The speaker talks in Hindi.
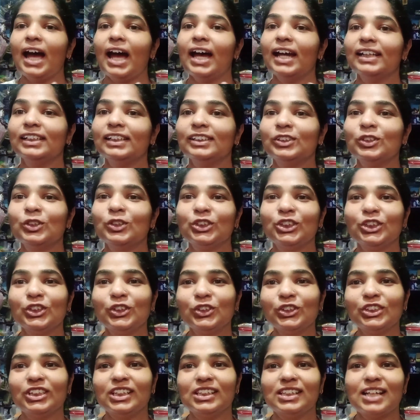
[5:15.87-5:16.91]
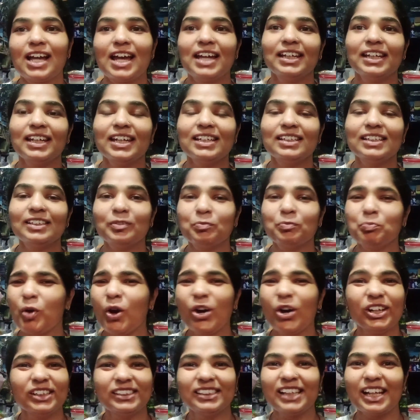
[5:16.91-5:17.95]
एंड खुशी खुशी जाएंगे
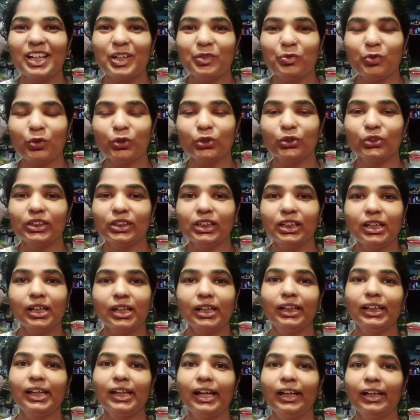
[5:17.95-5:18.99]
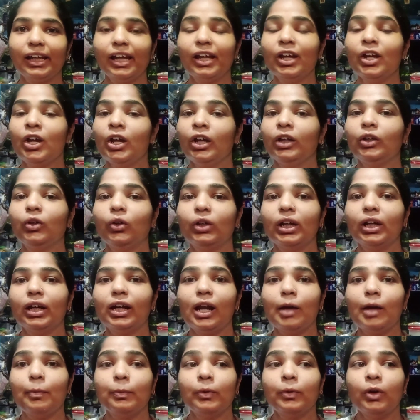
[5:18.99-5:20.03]
बहुत सारी फ़ोटो क्लिक करके आएंगे क्योंकि
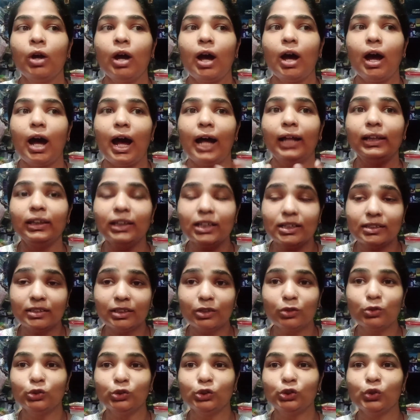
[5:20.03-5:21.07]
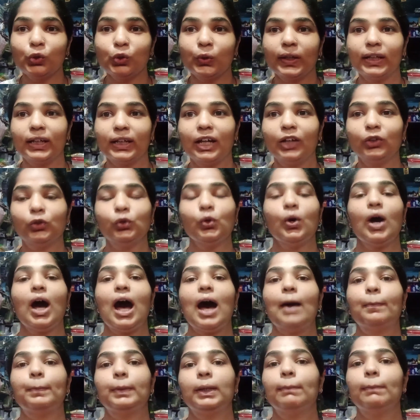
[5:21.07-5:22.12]
अगर आप अंदर से खुश हो गए ना तो
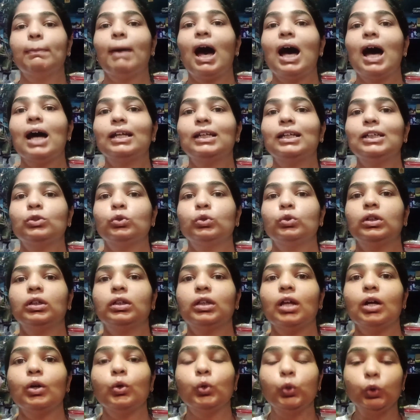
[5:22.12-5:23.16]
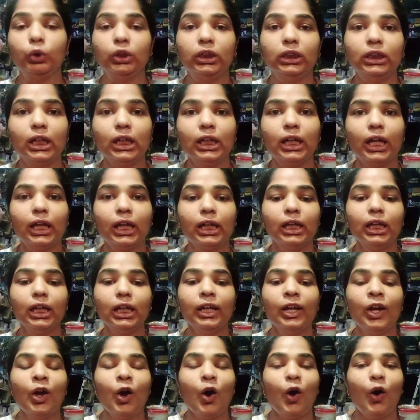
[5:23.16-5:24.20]
आपकी बाहर की सुंदरता खुद ही दिखेगी
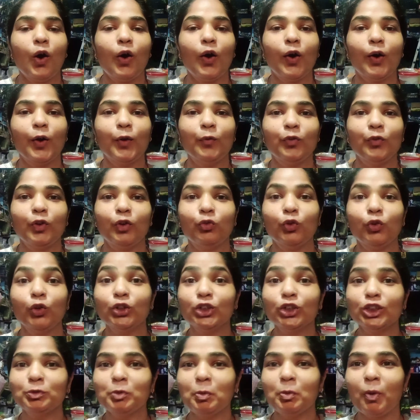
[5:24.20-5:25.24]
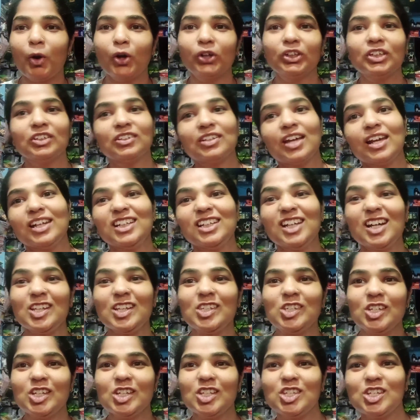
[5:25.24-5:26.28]
और फिर फ़ोटोज़ भी बहुत सारी
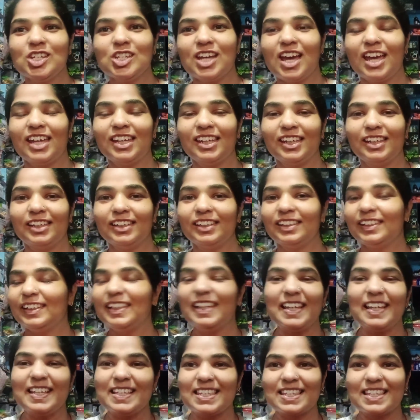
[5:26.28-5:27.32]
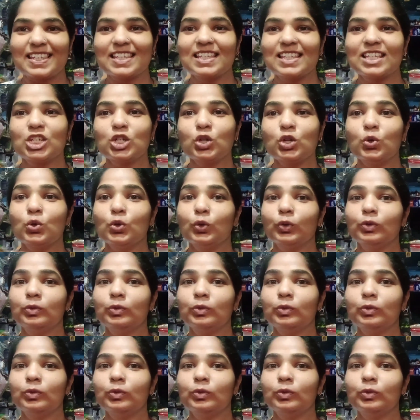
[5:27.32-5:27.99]
अच्छी अच्छी आएगी यस तो